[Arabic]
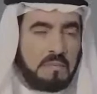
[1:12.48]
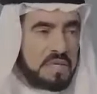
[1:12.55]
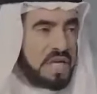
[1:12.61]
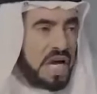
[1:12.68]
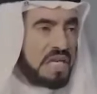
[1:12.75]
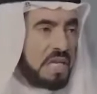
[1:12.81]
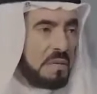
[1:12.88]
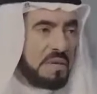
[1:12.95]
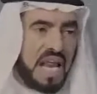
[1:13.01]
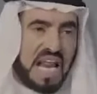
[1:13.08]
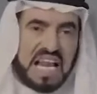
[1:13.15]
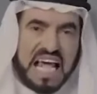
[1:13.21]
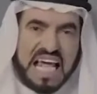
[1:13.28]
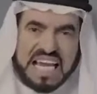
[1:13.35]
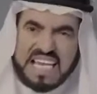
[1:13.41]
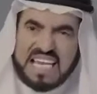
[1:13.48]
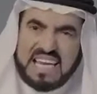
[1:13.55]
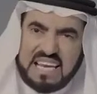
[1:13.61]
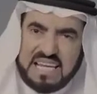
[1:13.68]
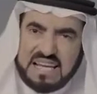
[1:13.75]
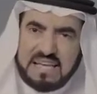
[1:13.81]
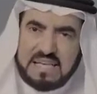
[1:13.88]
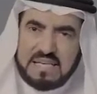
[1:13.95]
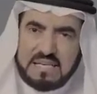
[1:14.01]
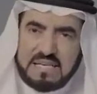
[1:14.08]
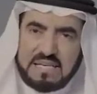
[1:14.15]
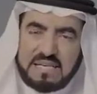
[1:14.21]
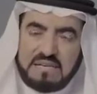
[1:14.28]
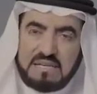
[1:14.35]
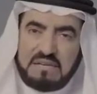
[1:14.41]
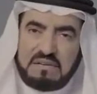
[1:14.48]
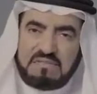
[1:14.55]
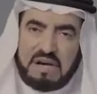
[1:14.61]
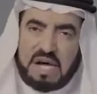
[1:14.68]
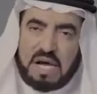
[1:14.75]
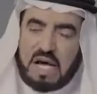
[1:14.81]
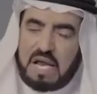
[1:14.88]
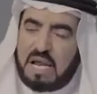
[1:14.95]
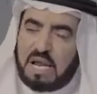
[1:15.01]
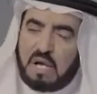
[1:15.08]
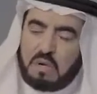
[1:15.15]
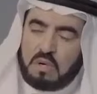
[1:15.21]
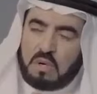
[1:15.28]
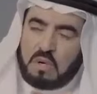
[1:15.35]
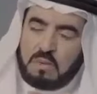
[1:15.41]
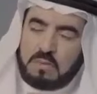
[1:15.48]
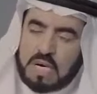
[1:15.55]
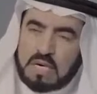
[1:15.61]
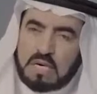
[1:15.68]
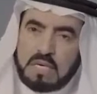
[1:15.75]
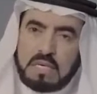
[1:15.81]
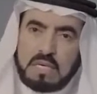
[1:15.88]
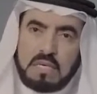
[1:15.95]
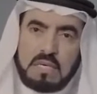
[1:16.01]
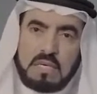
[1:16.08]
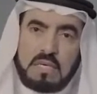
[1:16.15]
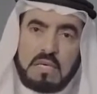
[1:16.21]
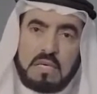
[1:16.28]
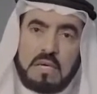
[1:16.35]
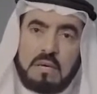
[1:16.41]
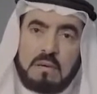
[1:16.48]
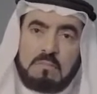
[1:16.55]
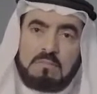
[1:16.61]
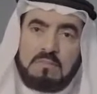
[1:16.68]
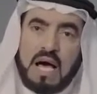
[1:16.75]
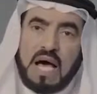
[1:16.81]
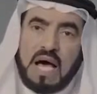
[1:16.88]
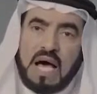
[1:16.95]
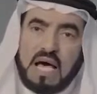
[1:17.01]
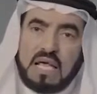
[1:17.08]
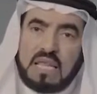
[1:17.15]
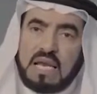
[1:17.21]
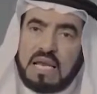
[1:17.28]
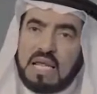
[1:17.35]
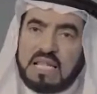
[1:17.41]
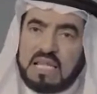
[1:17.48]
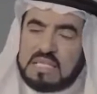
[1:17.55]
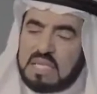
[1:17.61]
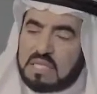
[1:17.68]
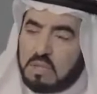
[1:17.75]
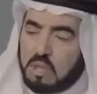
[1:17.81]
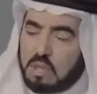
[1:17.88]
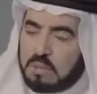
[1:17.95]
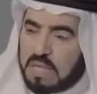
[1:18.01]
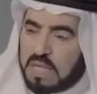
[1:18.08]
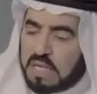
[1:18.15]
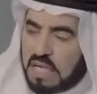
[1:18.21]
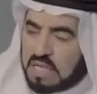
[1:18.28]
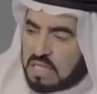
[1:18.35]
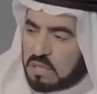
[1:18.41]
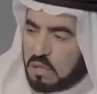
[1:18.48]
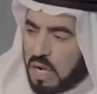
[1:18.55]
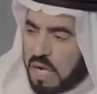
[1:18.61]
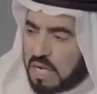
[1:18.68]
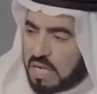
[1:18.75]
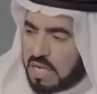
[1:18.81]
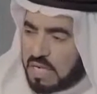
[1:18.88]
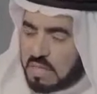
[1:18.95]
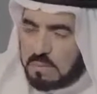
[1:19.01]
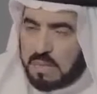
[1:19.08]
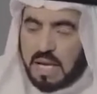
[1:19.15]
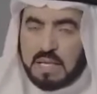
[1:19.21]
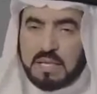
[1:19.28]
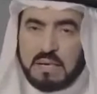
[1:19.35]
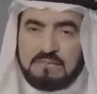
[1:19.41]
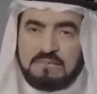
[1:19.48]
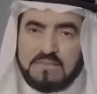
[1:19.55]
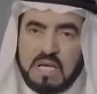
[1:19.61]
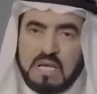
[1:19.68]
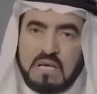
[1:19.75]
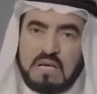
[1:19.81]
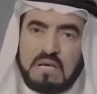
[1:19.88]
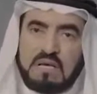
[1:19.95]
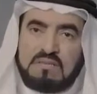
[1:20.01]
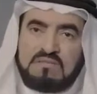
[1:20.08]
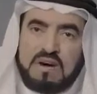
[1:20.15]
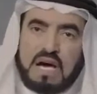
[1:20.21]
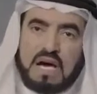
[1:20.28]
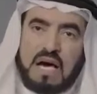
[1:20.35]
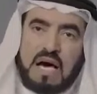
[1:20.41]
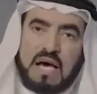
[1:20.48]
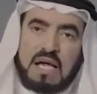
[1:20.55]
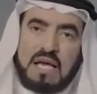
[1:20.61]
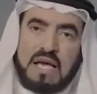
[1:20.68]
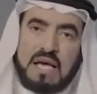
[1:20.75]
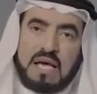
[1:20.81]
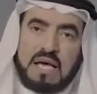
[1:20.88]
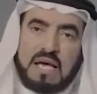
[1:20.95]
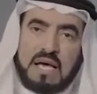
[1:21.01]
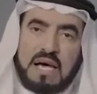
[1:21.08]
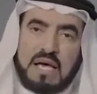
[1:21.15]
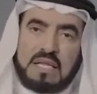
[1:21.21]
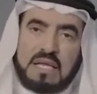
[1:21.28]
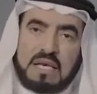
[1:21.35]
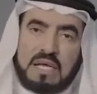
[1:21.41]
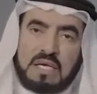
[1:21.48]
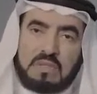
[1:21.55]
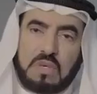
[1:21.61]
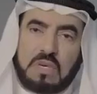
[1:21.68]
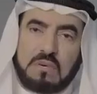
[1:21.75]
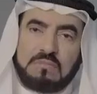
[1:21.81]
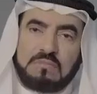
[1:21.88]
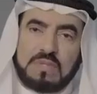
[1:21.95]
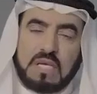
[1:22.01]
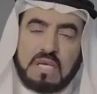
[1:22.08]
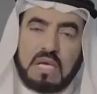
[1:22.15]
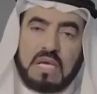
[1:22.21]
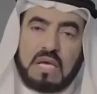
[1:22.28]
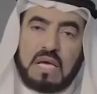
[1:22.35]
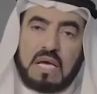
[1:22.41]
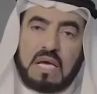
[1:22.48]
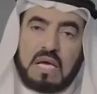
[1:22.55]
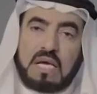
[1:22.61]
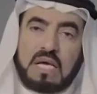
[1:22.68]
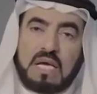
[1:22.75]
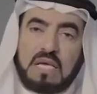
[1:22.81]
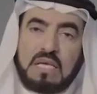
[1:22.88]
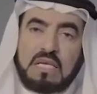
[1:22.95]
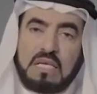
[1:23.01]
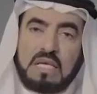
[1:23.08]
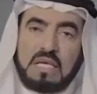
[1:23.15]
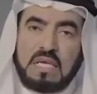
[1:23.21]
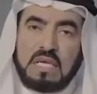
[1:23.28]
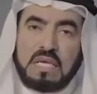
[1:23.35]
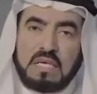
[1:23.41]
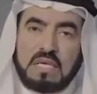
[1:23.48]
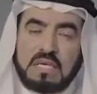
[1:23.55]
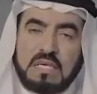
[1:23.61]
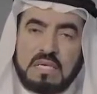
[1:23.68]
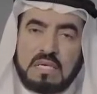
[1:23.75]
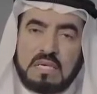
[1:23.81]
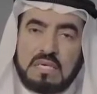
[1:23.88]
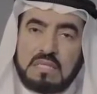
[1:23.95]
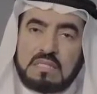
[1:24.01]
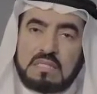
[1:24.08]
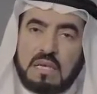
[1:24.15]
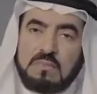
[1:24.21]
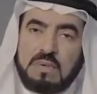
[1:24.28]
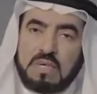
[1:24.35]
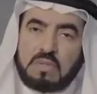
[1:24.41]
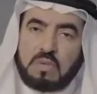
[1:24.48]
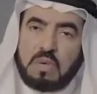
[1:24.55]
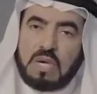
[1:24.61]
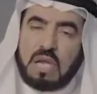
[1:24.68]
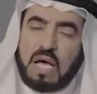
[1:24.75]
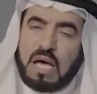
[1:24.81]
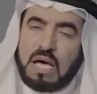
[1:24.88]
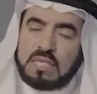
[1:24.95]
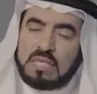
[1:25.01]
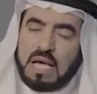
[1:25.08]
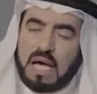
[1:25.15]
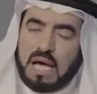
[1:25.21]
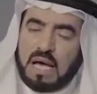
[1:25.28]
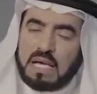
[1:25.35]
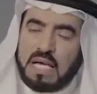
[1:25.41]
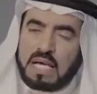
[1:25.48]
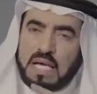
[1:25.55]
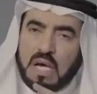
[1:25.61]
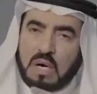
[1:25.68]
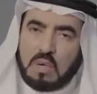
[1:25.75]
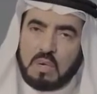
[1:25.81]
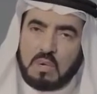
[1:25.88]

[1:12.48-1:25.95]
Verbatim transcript: اللهم اجعلني من القليل فقال له عمر ما هذا الذي تدعو به ايش الدعاء الغريب هذا فقال هذا الرجل اني سمعت الله تعالى